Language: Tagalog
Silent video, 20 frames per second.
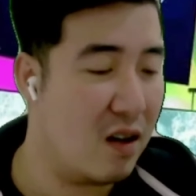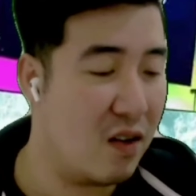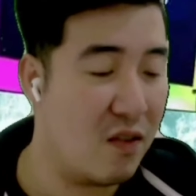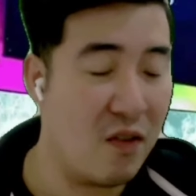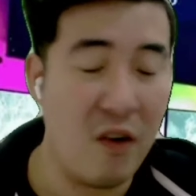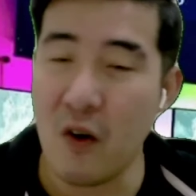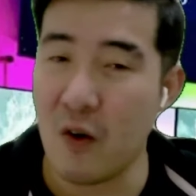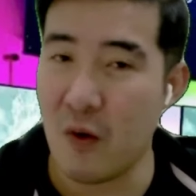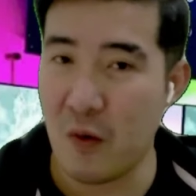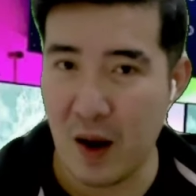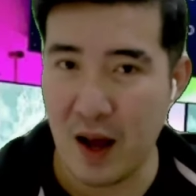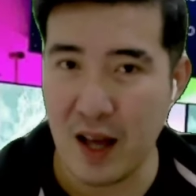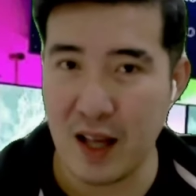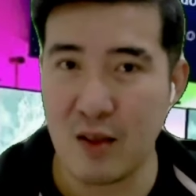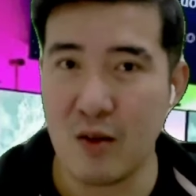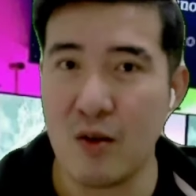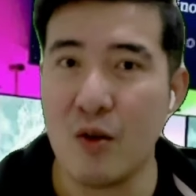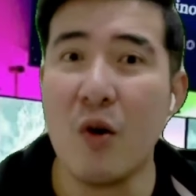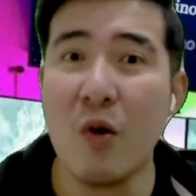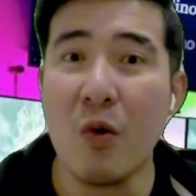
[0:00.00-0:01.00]
of
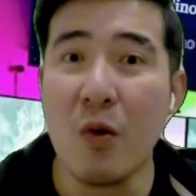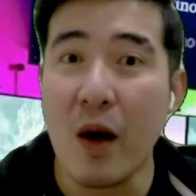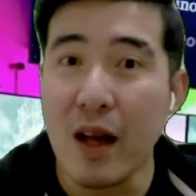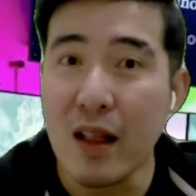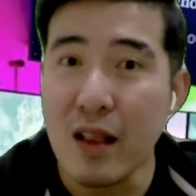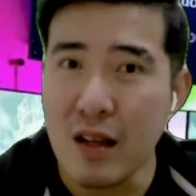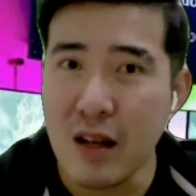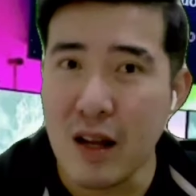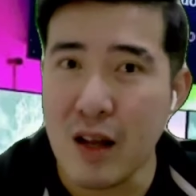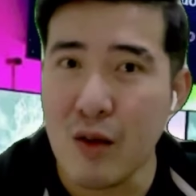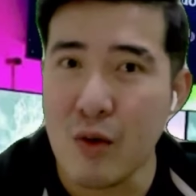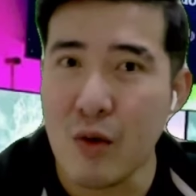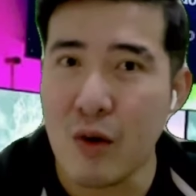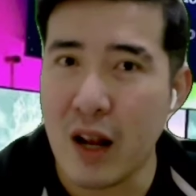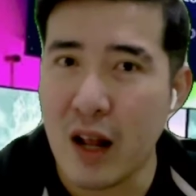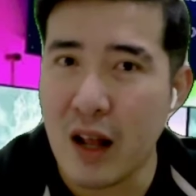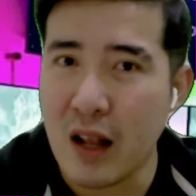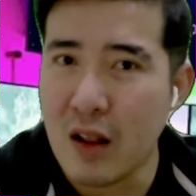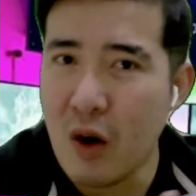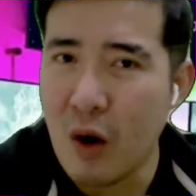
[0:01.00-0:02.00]
Horizon,
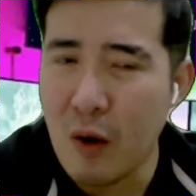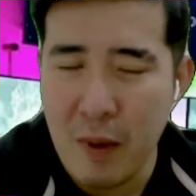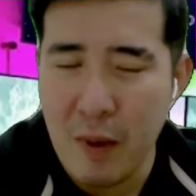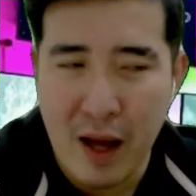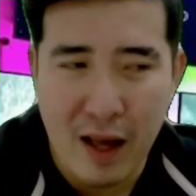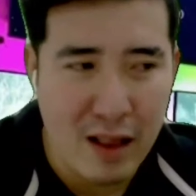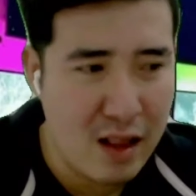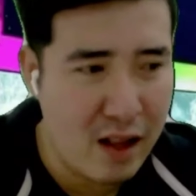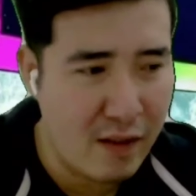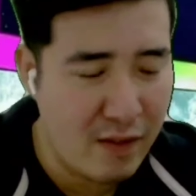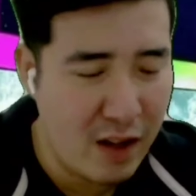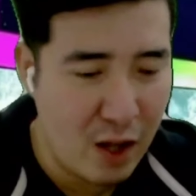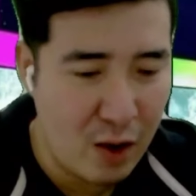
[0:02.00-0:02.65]
Horizonation and Opa is like,